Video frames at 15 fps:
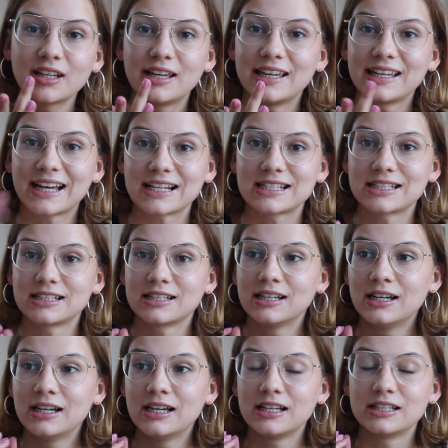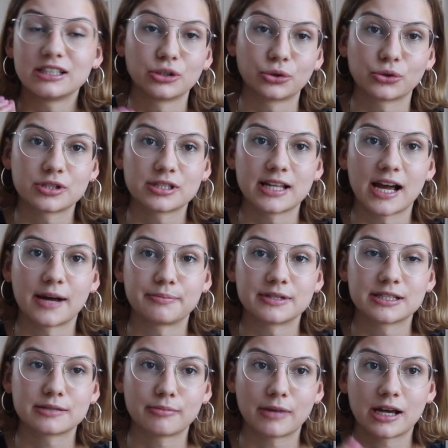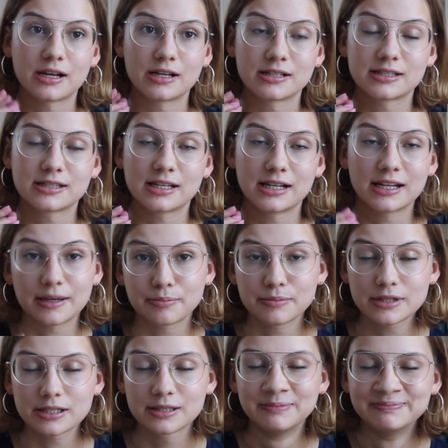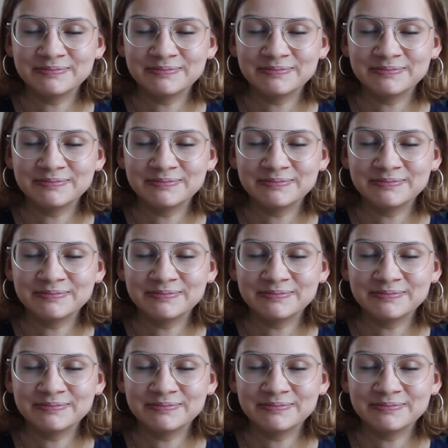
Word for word: Ich hatte den größten Herpes meines Lebens.